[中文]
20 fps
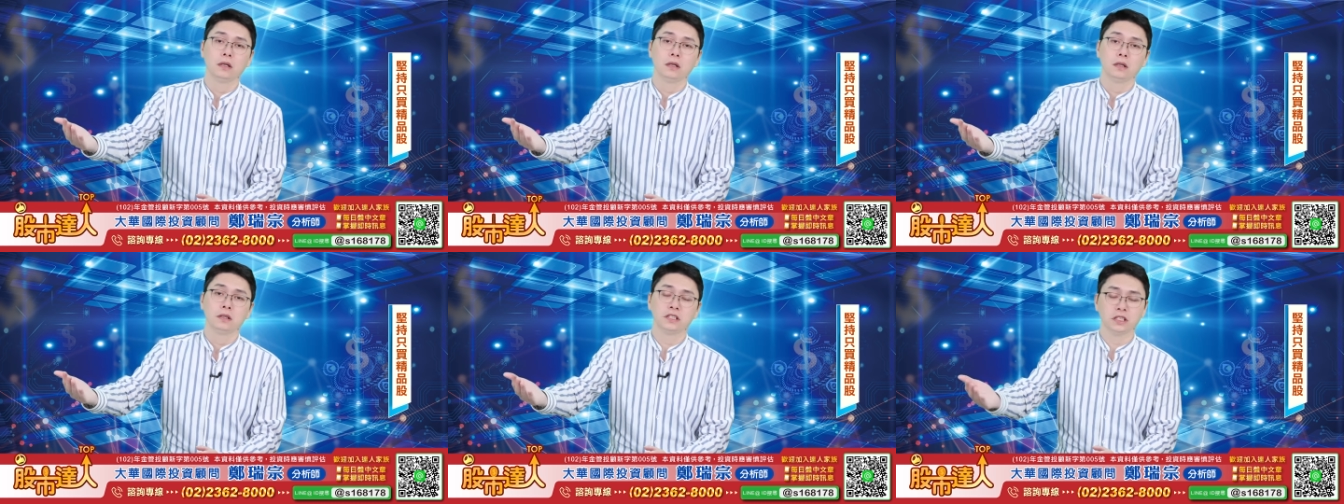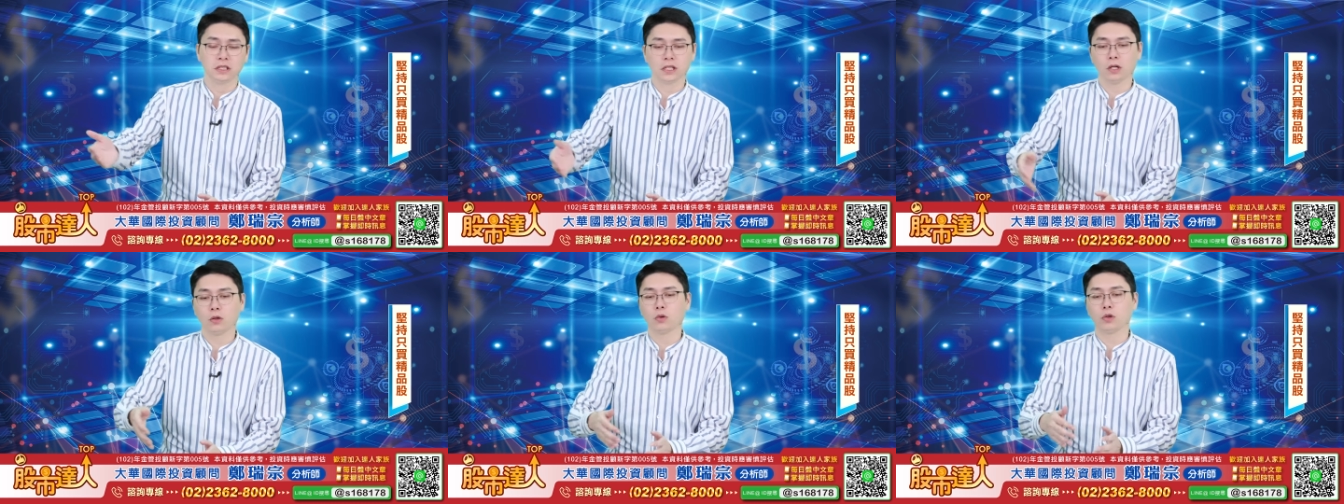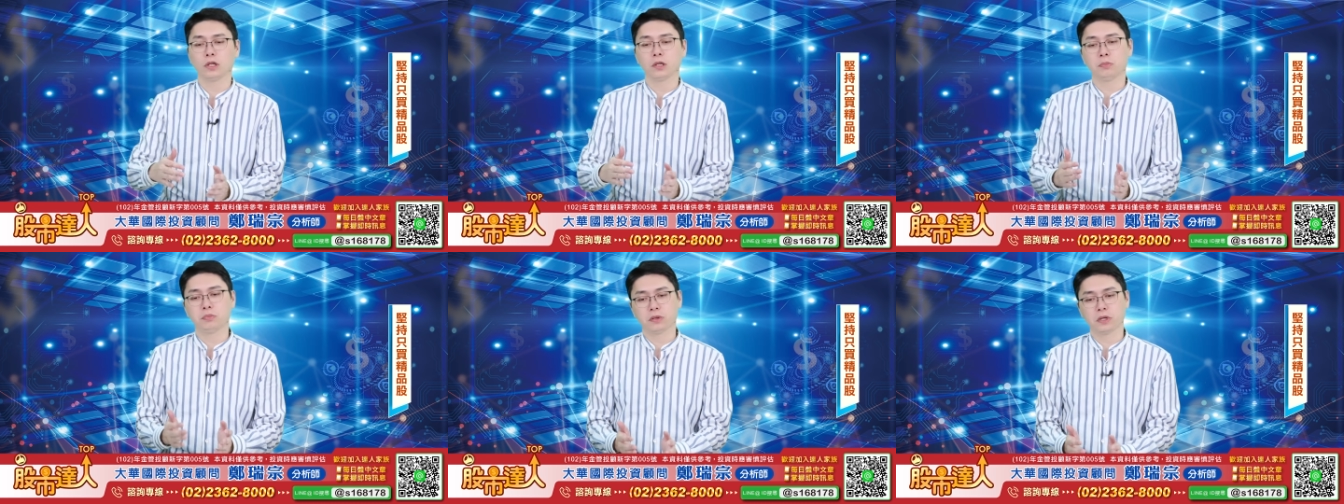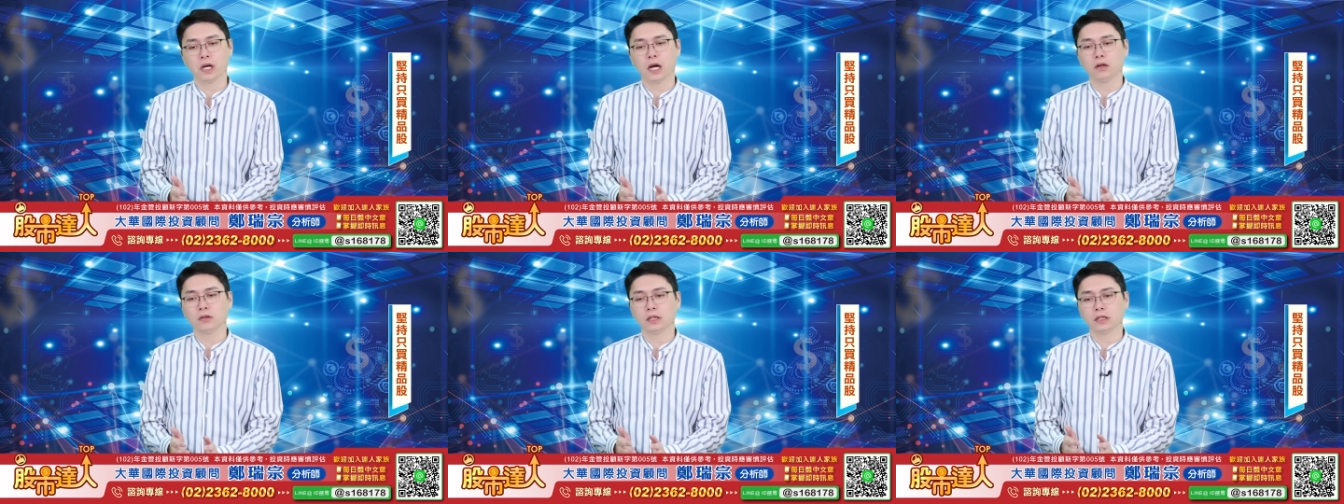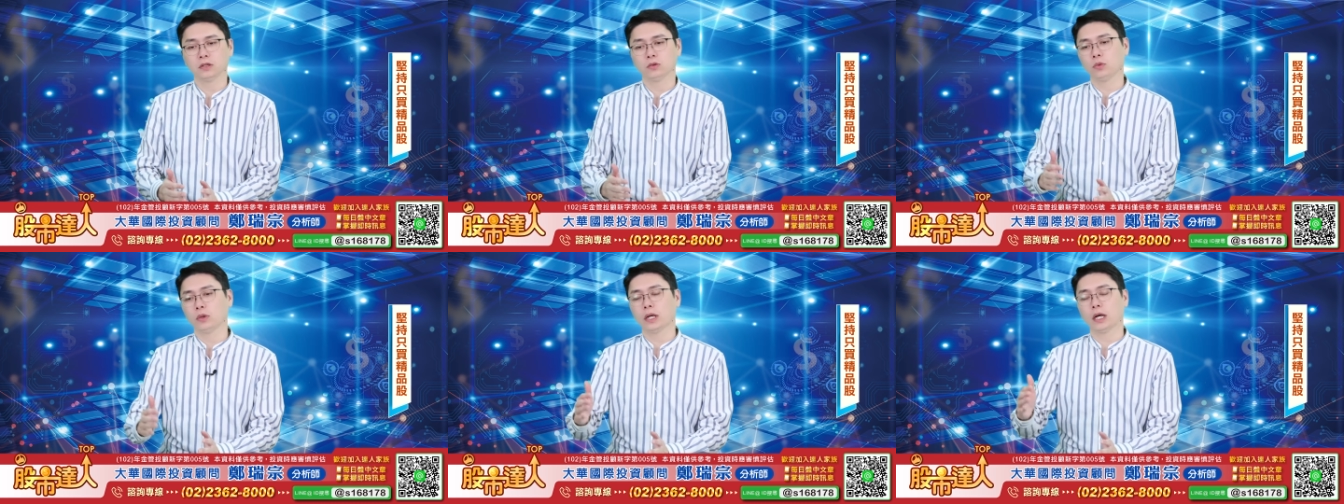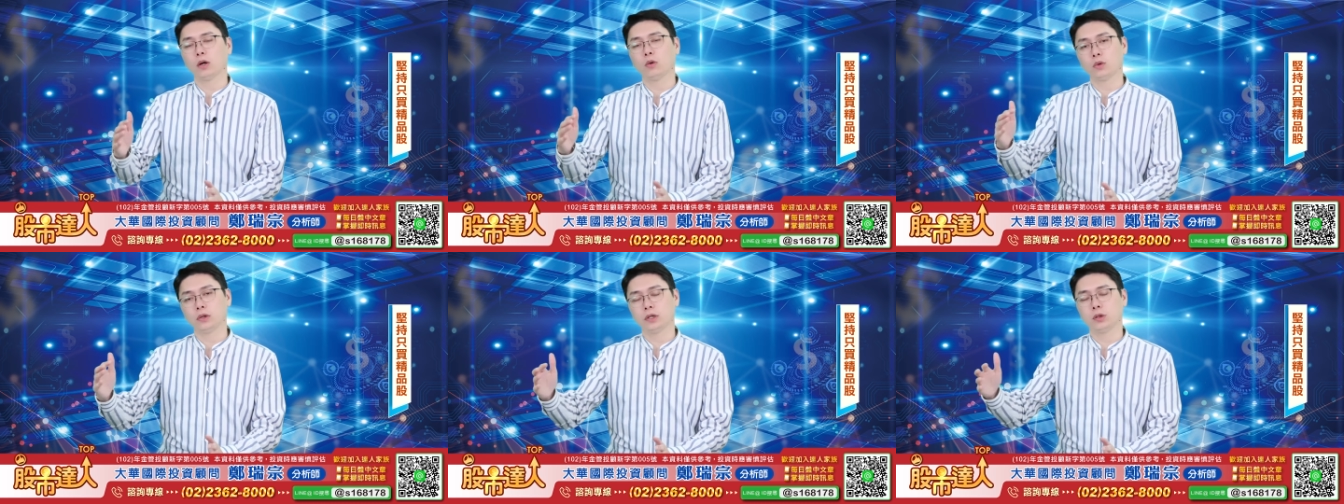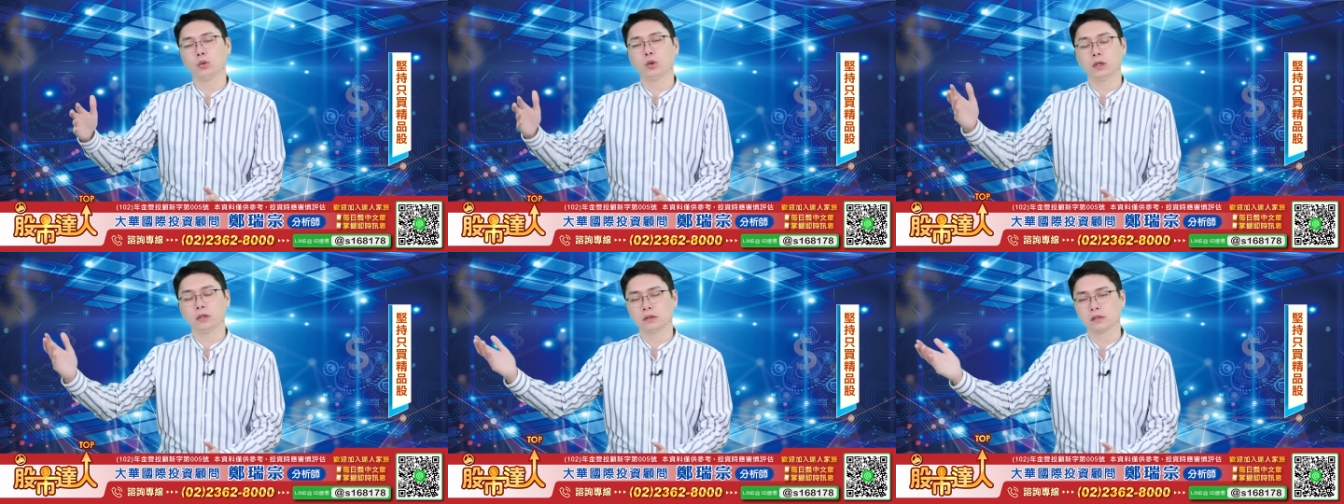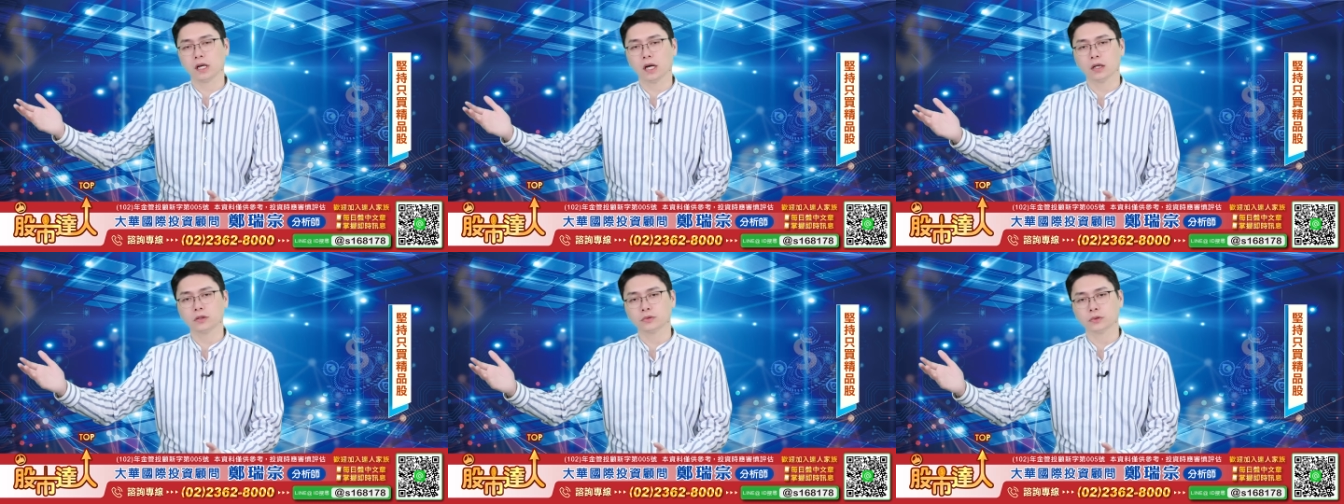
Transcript: 现在获利不高，但是未来获利会很高，